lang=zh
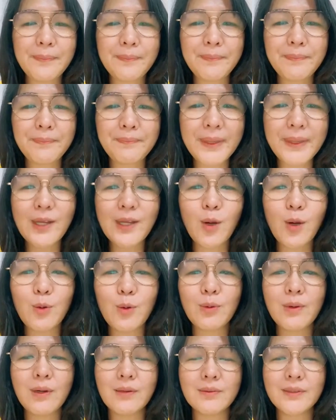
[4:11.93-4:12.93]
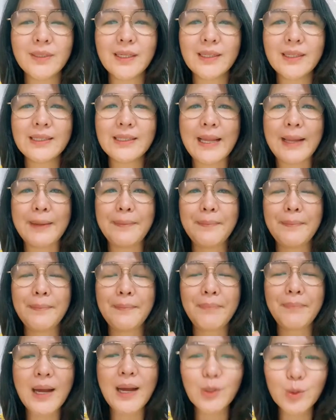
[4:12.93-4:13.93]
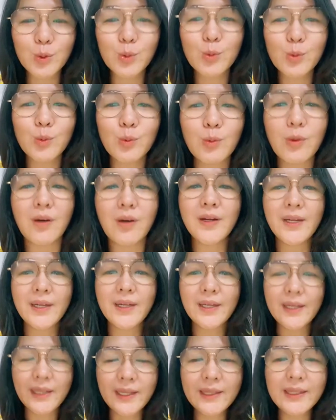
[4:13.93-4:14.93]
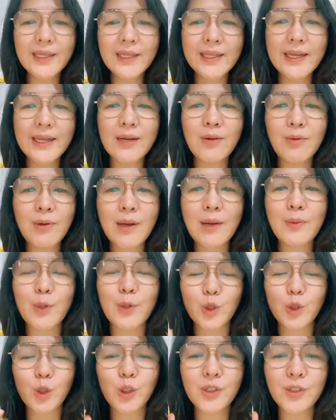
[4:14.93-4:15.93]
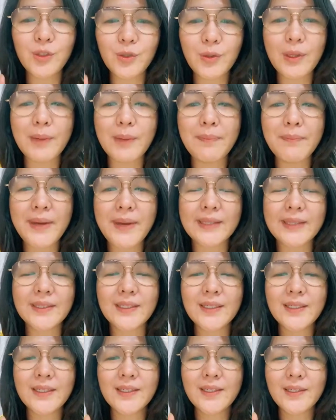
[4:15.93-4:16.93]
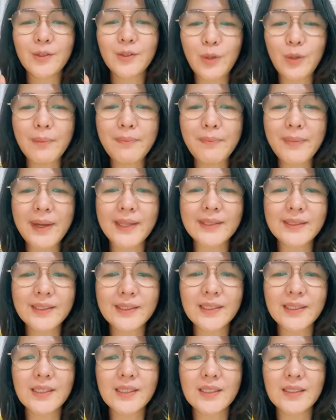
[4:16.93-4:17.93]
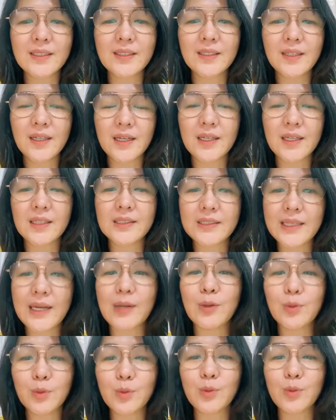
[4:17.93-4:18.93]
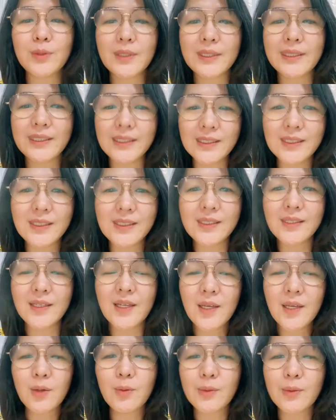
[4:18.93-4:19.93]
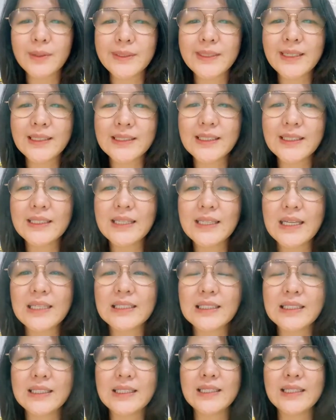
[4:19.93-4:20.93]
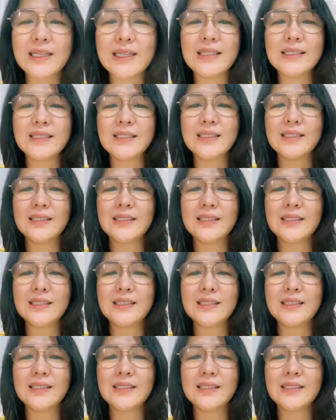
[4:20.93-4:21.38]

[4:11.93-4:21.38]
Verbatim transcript: 背后好像来帮助我，一定要让我去圆满圆满这个啊超度的仪式。我相信那个应该是。